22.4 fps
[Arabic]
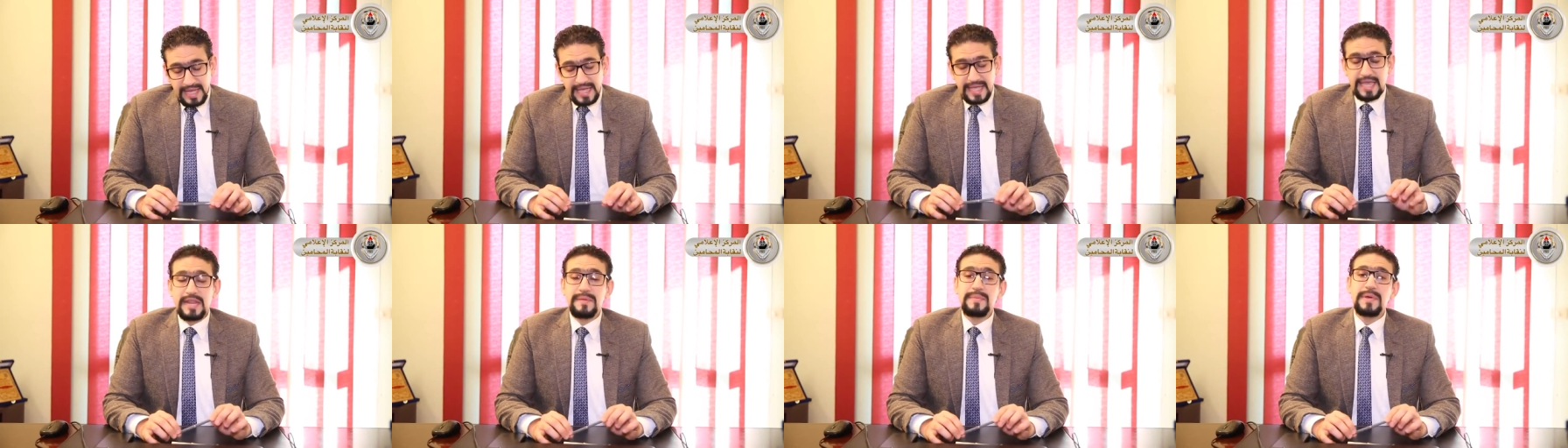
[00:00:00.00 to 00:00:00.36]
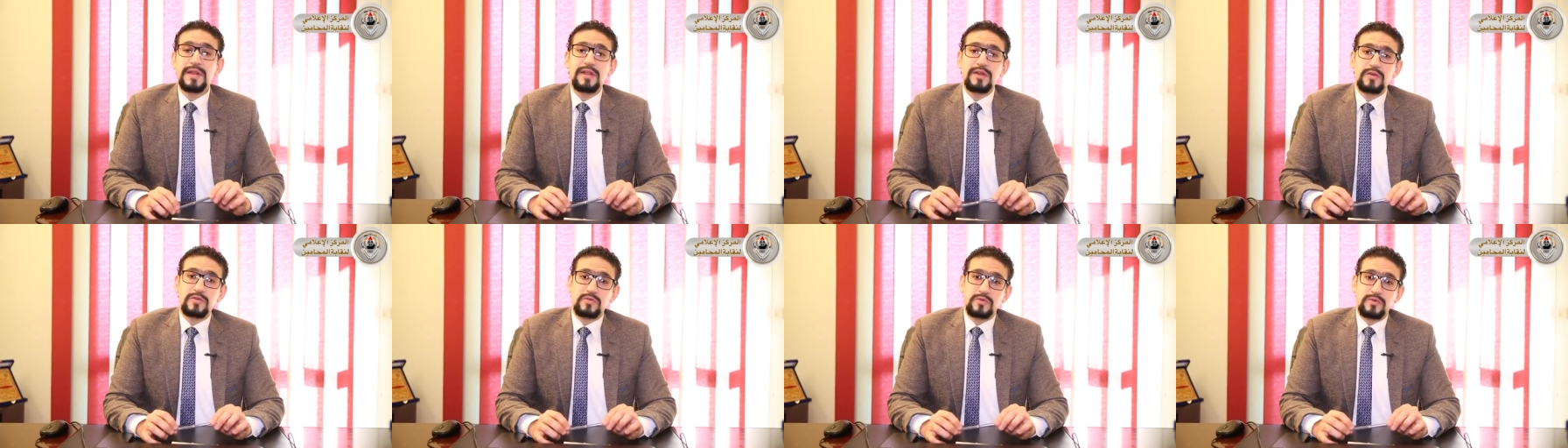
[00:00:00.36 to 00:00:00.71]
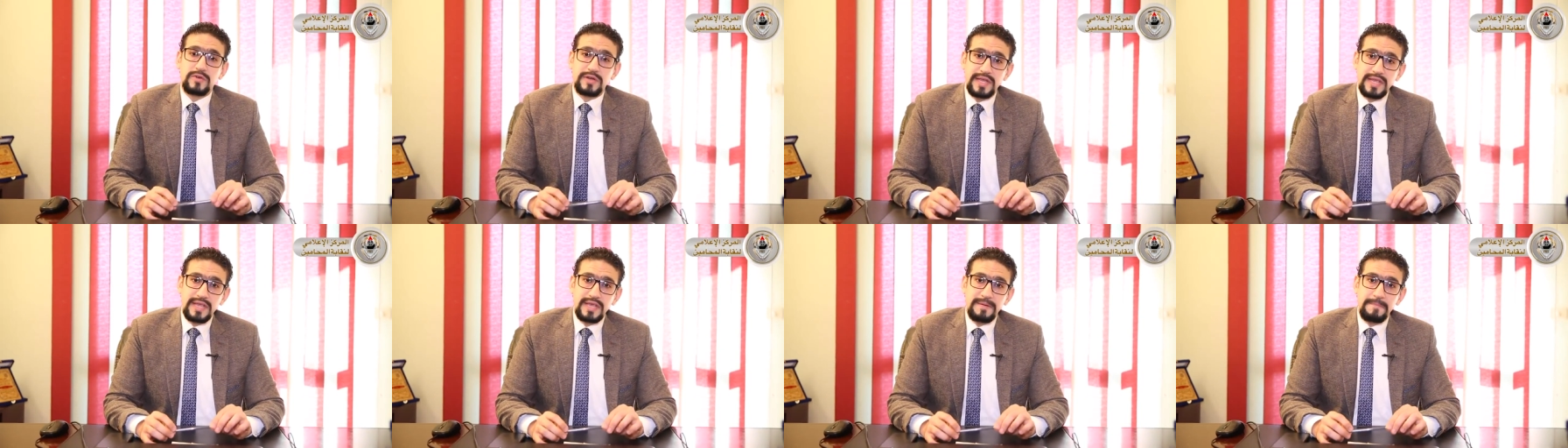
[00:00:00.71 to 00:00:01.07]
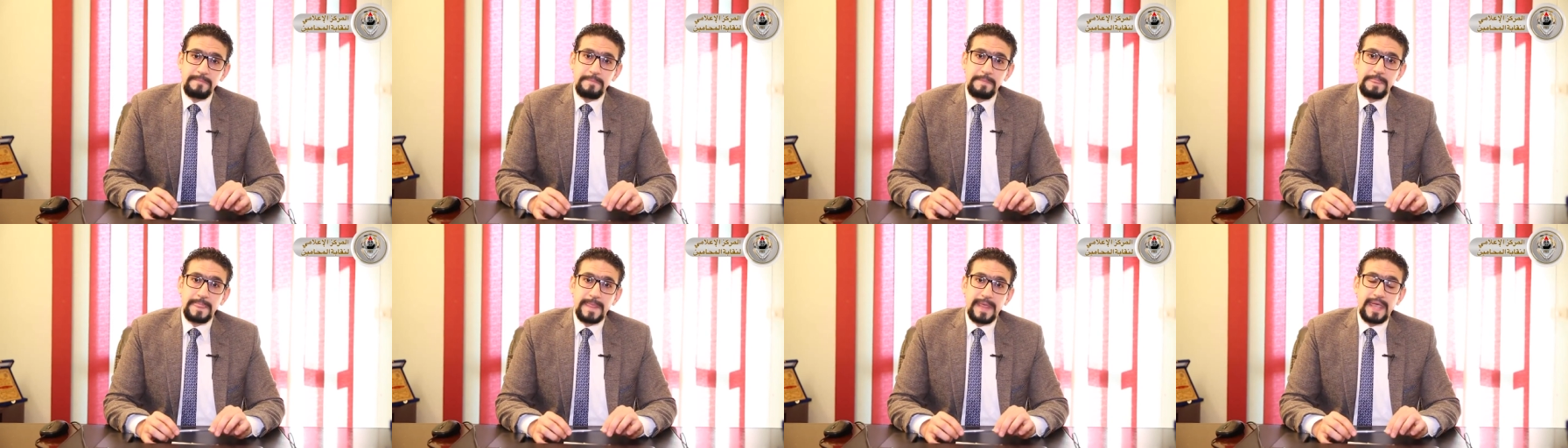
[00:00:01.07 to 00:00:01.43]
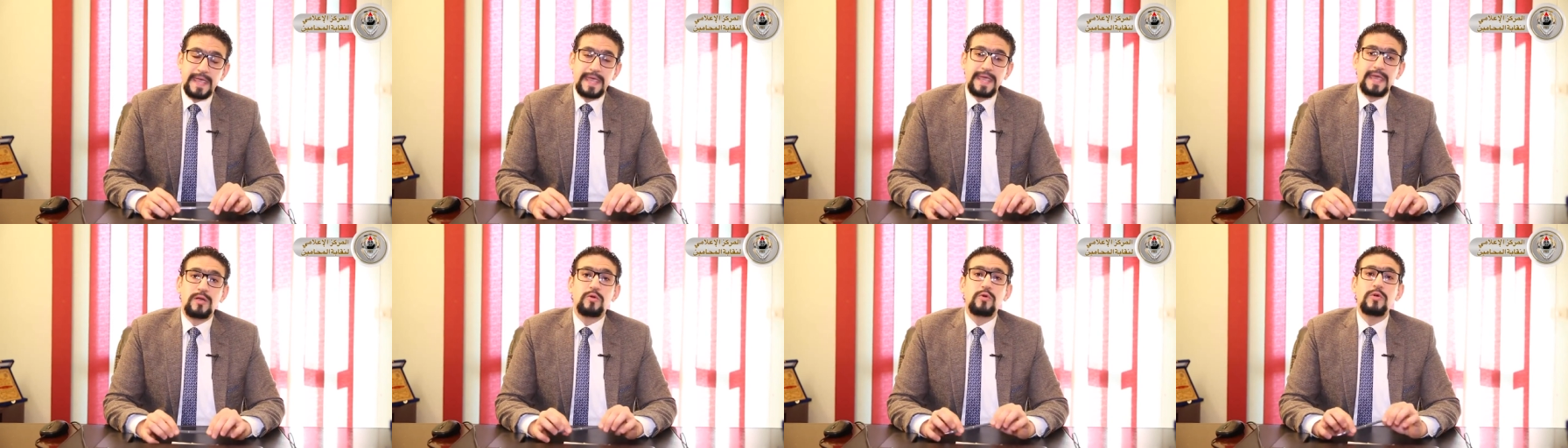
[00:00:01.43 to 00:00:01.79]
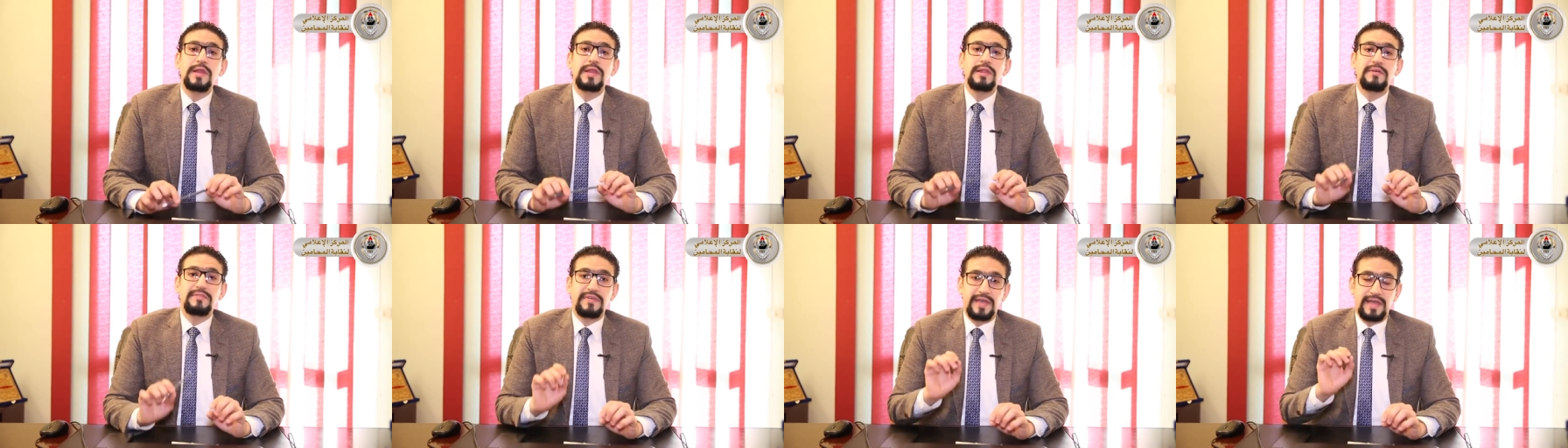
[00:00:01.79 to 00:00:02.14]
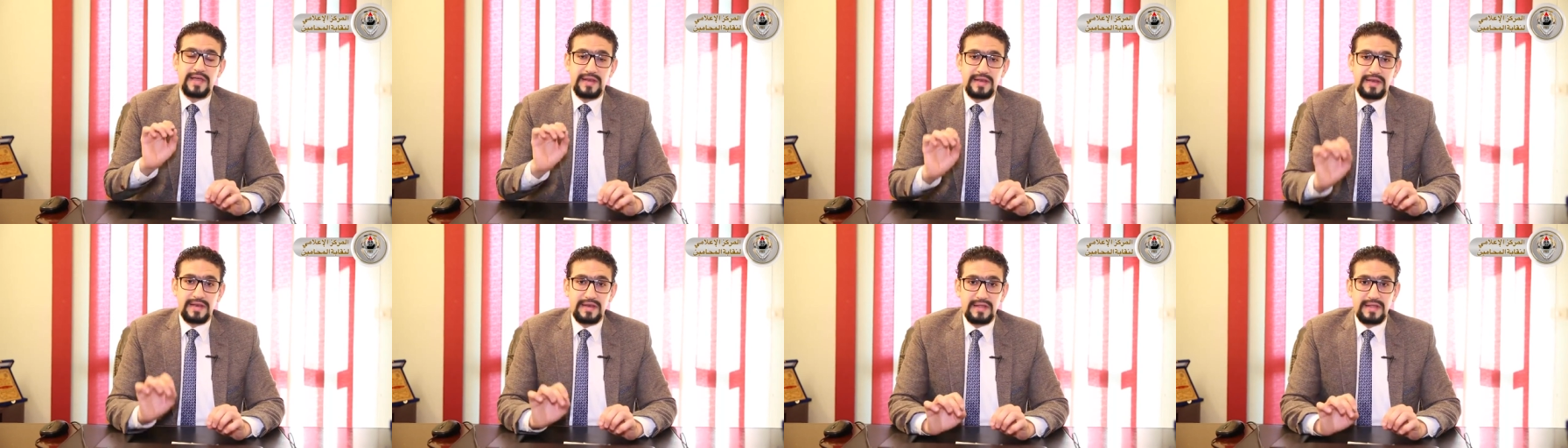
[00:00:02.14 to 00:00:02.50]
الجريمه الالكترونيه هي كل فعل